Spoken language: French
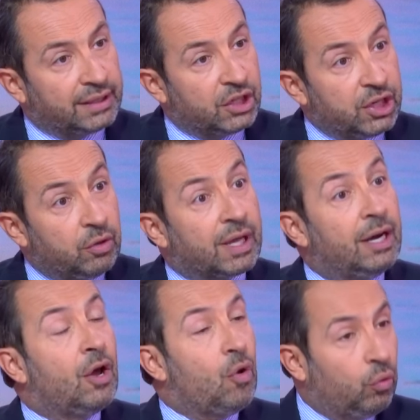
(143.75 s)
attaché,
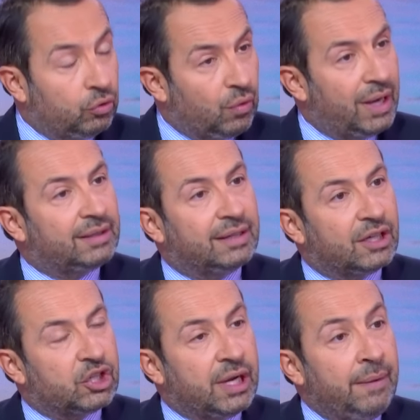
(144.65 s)
auquel on doit être
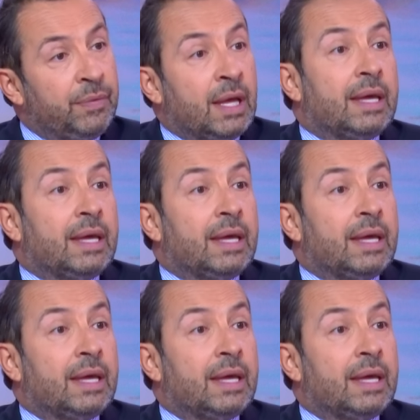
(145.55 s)
attaché.